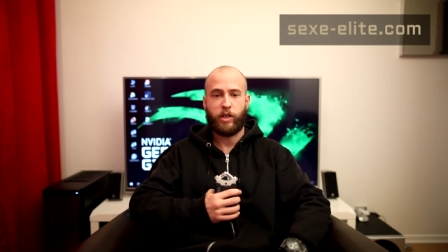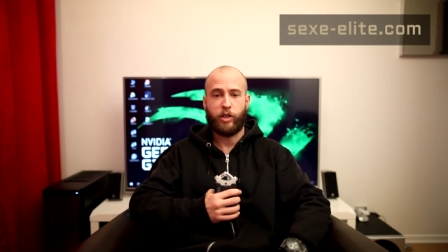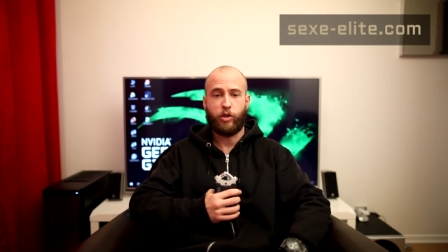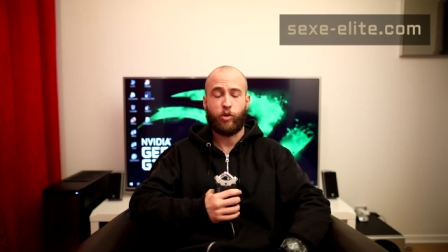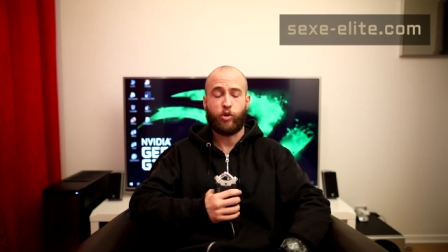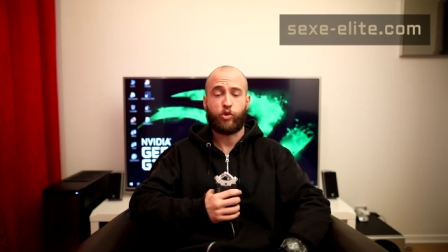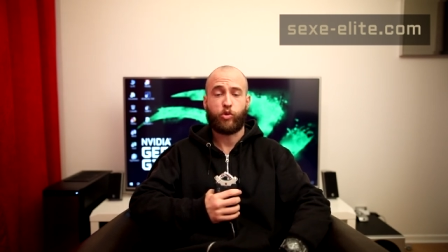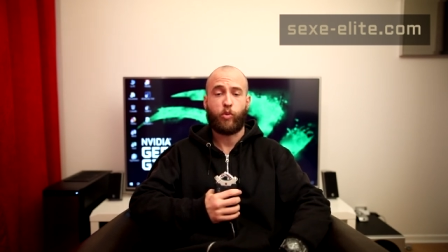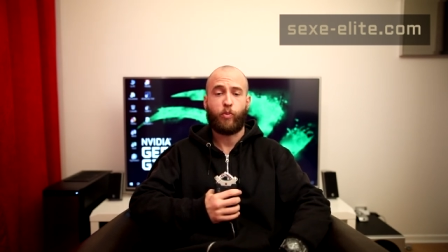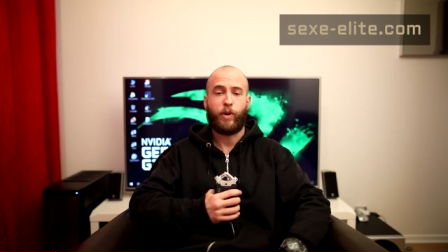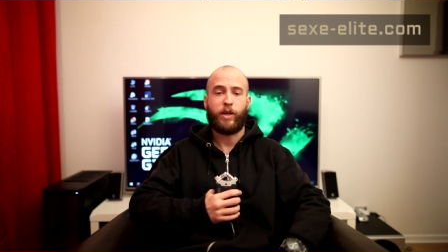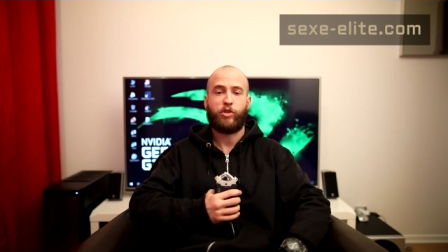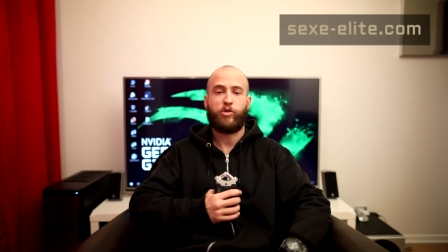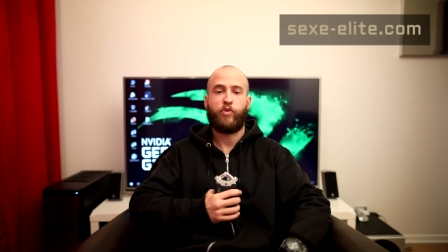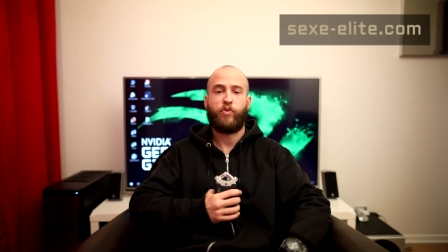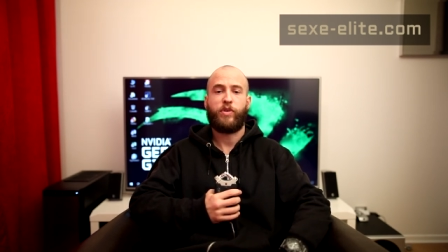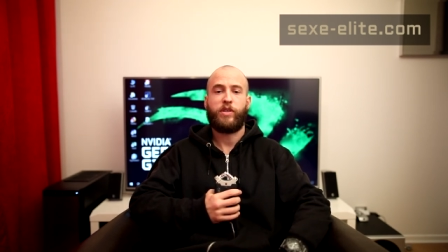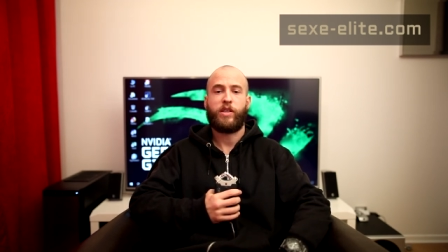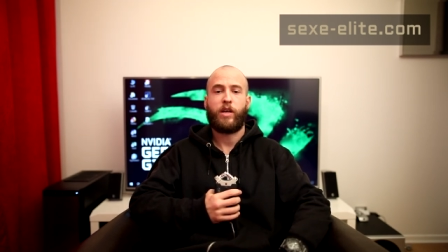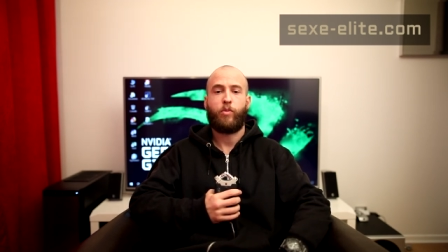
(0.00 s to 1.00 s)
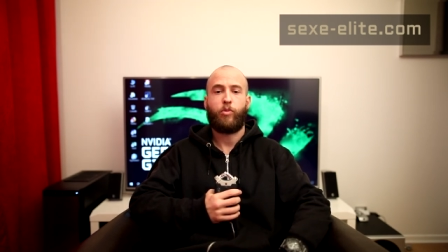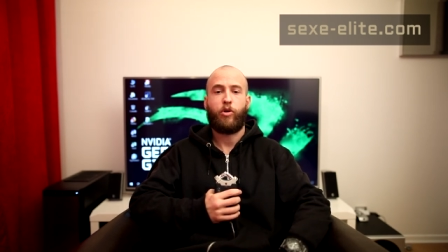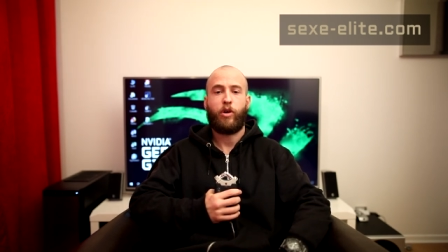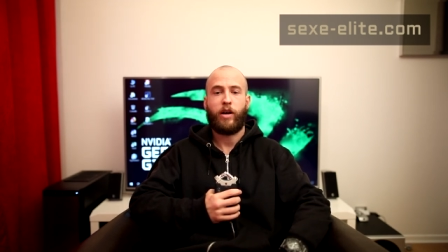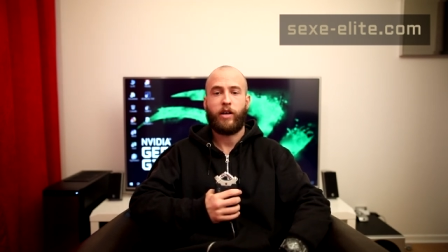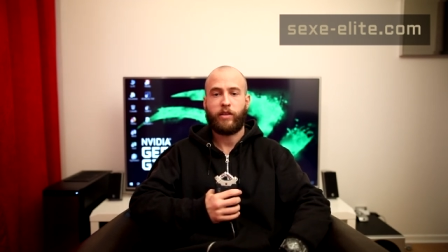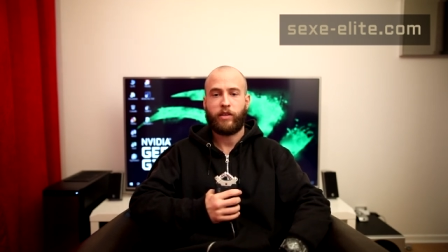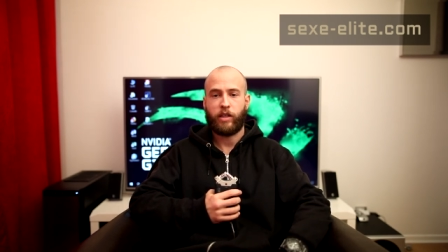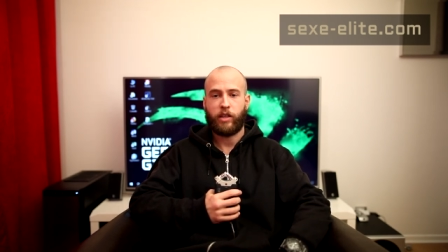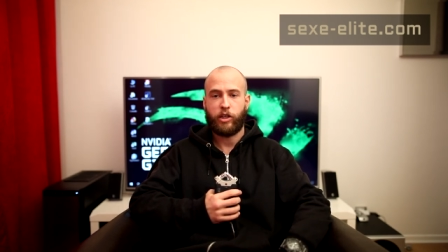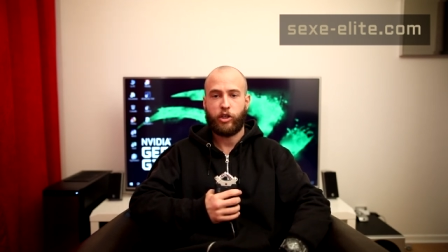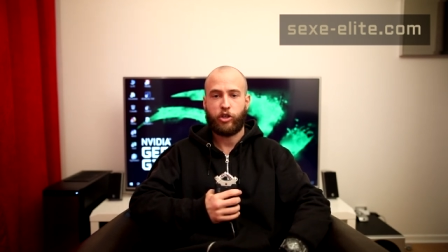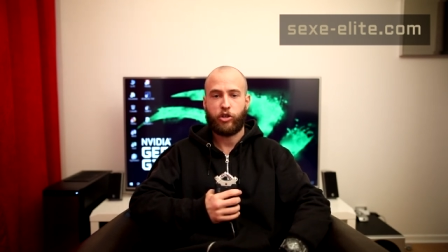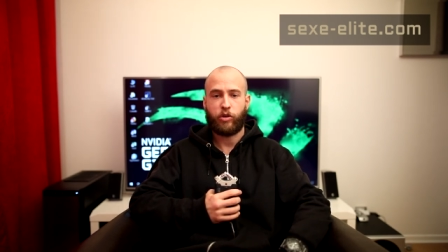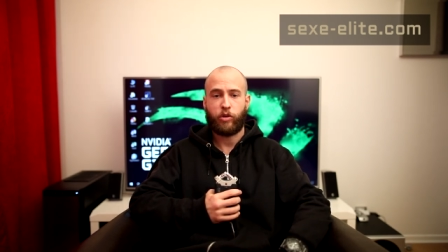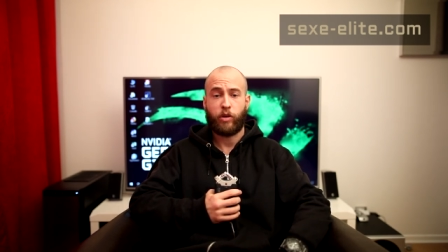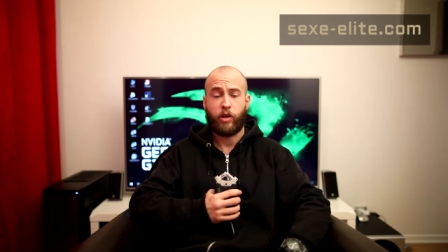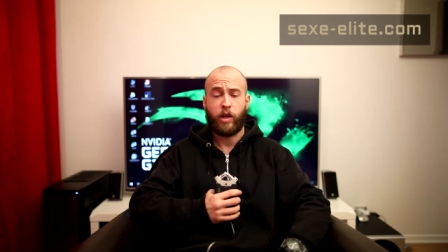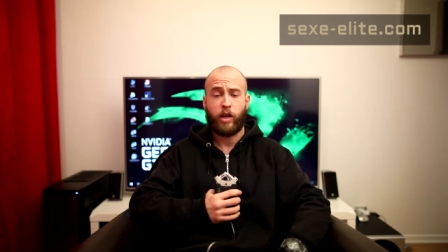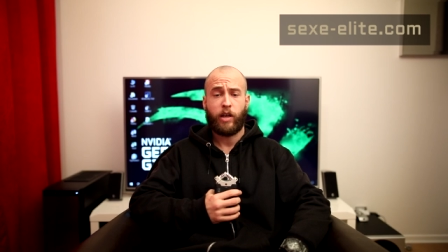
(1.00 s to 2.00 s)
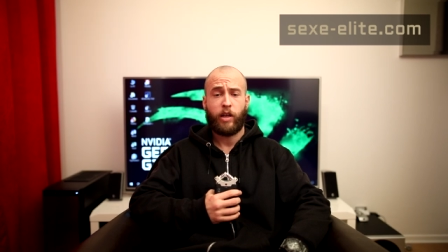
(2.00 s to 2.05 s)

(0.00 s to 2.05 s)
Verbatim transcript: ils ne sont pas suffisamment intelligents,